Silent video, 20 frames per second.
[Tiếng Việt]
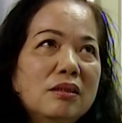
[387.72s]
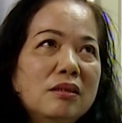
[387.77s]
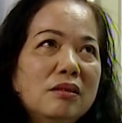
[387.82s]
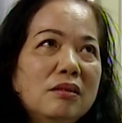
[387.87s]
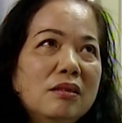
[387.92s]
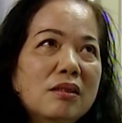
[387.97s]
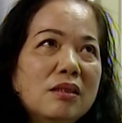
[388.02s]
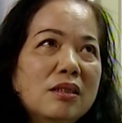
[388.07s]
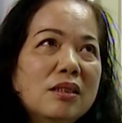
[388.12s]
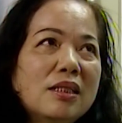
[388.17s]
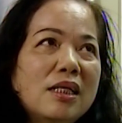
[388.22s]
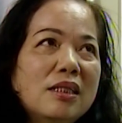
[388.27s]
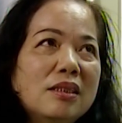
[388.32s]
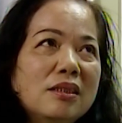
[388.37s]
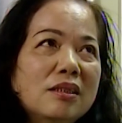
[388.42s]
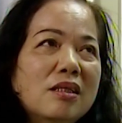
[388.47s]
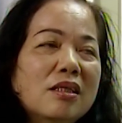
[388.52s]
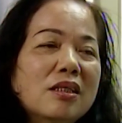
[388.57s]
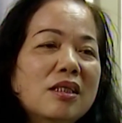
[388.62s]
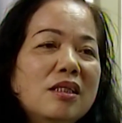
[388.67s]
được cái tài
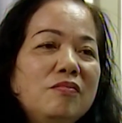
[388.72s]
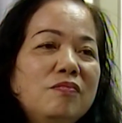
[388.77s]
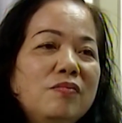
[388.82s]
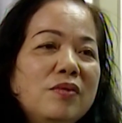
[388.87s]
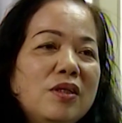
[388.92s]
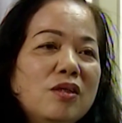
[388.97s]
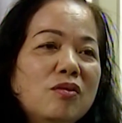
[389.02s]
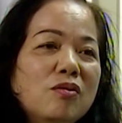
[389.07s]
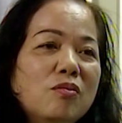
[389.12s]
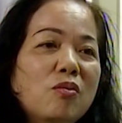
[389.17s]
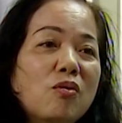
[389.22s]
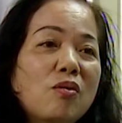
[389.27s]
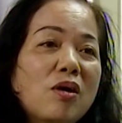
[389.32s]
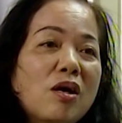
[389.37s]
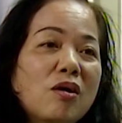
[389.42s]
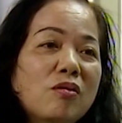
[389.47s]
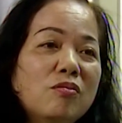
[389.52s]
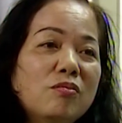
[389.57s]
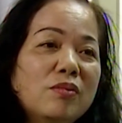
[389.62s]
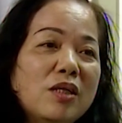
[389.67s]
trợ kinh phí của Bộ Khoa
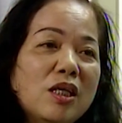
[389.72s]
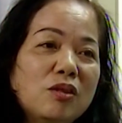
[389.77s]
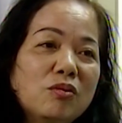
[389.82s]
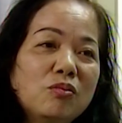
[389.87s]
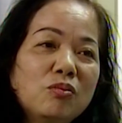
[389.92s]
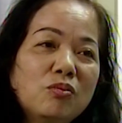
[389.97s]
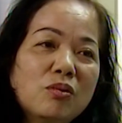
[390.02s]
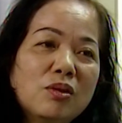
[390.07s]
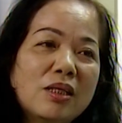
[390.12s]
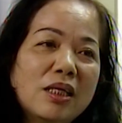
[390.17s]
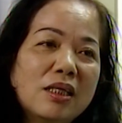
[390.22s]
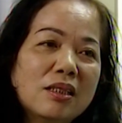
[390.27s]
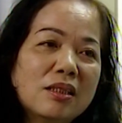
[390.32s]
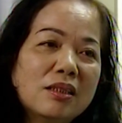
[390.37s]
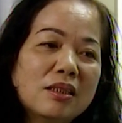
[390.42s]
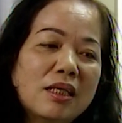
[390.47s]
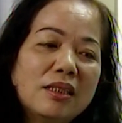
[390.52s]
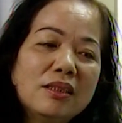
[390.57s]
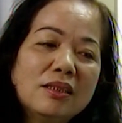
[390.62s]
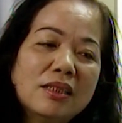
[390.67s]
học Công nghệ chúng tôi
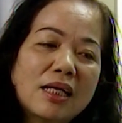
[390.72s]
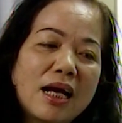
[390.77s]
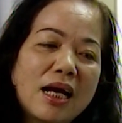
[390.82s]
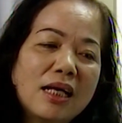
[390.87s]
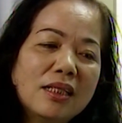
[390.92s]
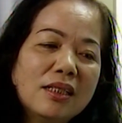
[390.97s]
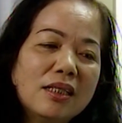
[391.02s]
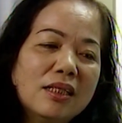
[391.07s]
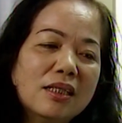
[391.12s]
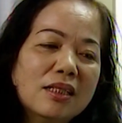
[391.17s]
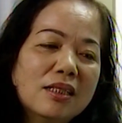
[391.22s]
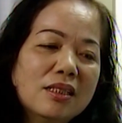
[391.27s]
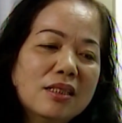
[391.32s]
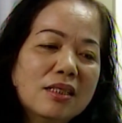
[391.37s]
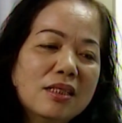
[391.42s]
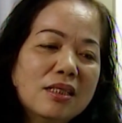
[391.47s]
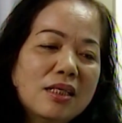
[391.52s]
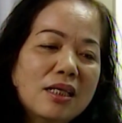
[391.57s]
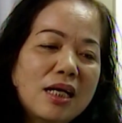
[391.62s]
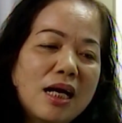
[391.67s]
đánh giá thì
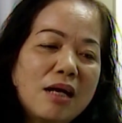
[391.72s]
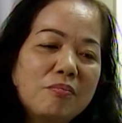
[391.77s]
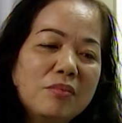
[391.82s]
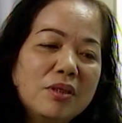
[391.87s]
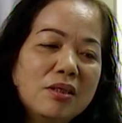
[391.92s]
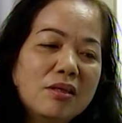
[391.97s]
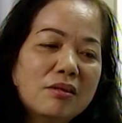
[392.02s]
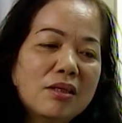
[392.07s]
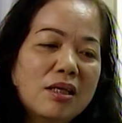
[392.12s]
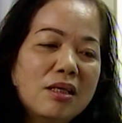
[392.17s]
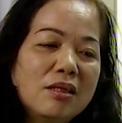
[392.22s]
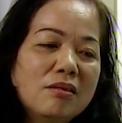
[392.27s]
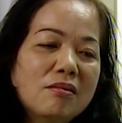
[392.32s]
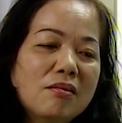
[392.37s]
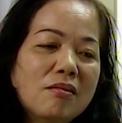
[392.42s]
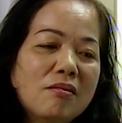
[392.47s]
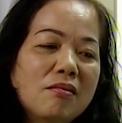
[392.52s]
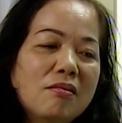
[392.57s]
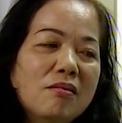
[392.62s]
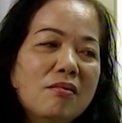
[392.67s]
hàm lượng đấy
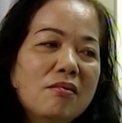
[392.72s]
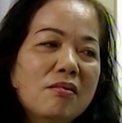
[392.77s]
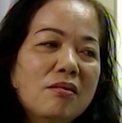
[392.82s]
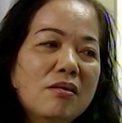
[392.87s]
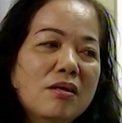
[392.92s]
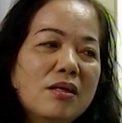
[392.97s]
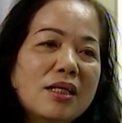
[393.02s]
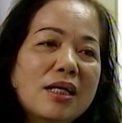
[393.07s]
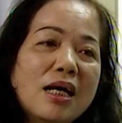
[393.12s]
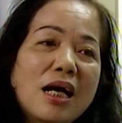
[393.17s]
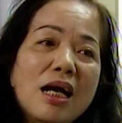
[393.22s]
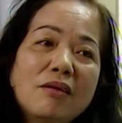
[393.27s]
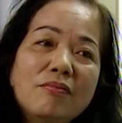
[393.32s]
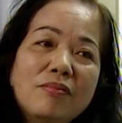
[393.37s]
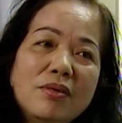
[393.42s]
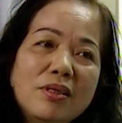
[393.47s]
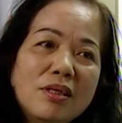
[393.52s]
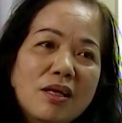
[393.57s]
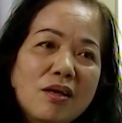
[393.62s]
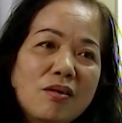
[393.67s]
nó ngang
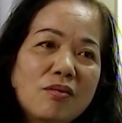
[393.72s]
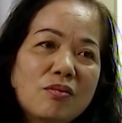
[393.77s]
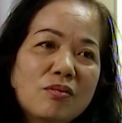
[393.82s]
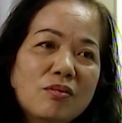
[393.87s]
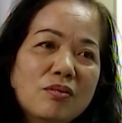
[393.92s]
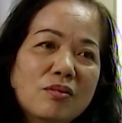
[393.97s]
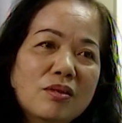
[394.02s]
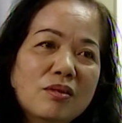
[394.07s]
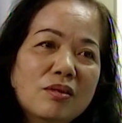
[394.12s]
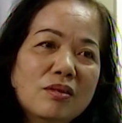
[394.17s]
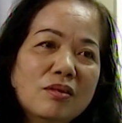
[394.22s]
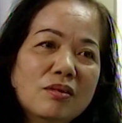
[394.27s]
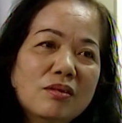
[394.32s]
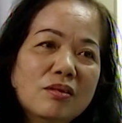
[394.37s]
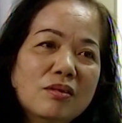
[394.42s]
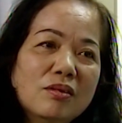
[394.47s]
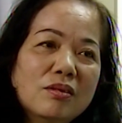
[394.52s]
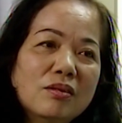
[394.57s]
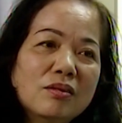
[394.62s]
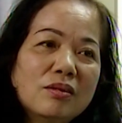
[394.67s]
với nhau.
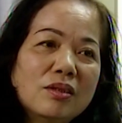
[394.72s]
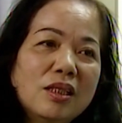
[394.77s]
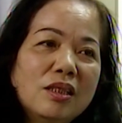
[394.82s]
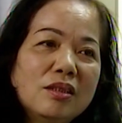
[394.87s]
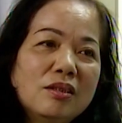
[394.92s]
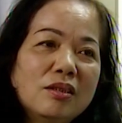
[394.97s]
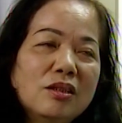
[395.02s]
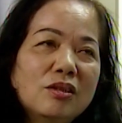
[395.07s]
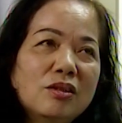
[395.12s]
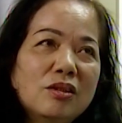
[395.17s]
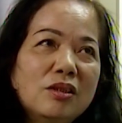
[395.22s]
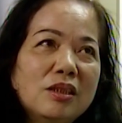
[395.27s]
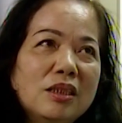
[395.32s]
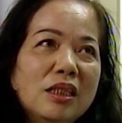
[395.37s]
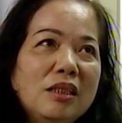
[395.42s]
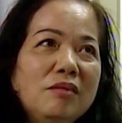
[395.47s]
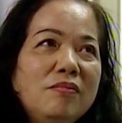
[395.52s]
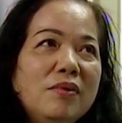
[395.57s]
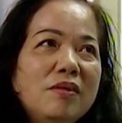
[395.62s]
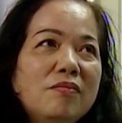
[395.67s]
Thế
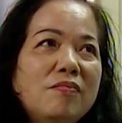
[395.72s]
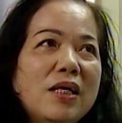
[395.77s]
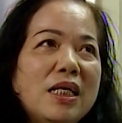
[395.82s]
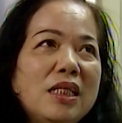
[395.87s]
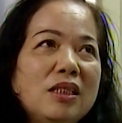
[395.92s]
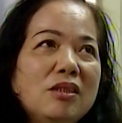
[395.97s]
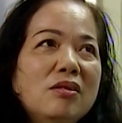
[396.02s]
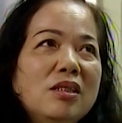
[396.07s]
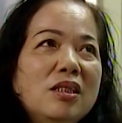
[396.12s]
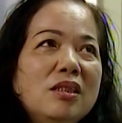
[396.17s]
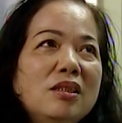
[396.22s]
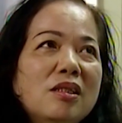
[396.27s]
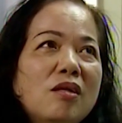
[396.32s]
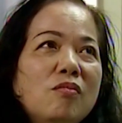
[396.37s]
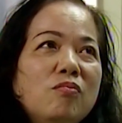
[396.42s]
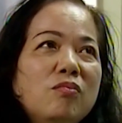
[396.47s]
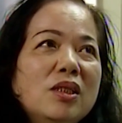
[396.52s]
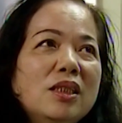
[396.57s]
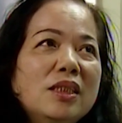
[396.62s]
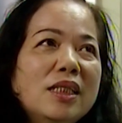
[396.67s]
chính vì vậy cho nên
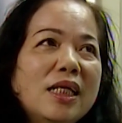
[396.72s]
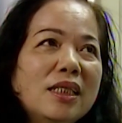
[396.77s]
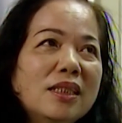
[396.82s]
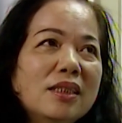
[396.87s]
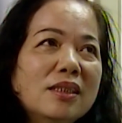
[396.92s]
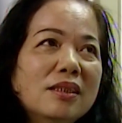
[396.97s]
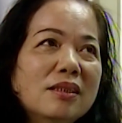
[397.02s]
trong cái sách